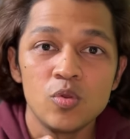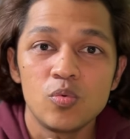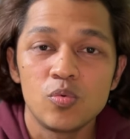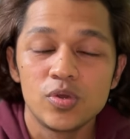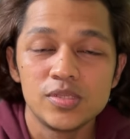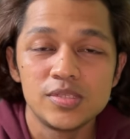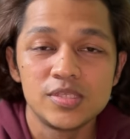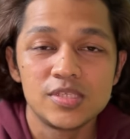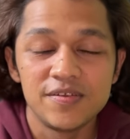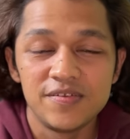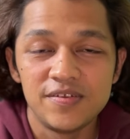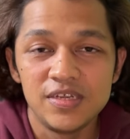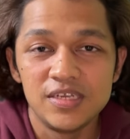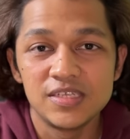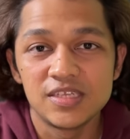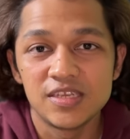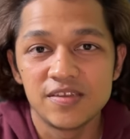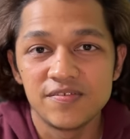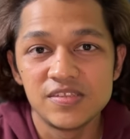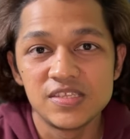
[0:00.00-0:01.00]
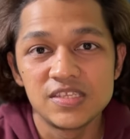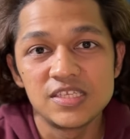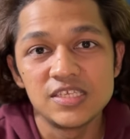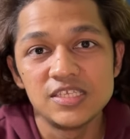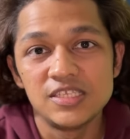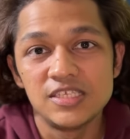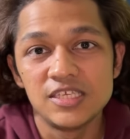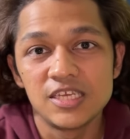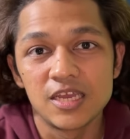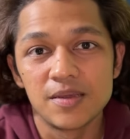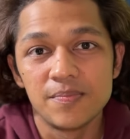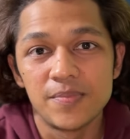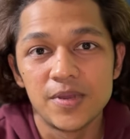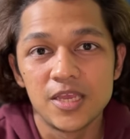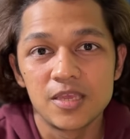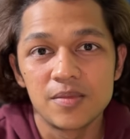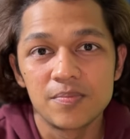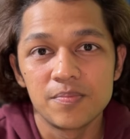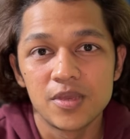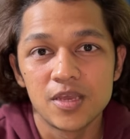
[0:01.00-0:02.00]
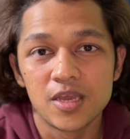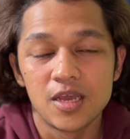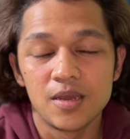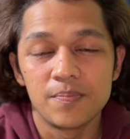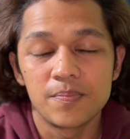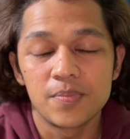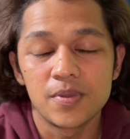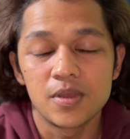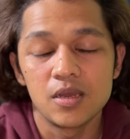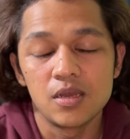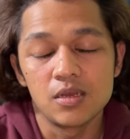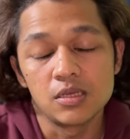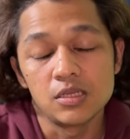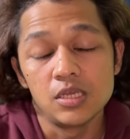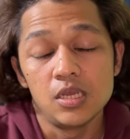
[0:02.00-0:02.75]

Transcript: वन सेवेंटी सी सी का बाइक में आपका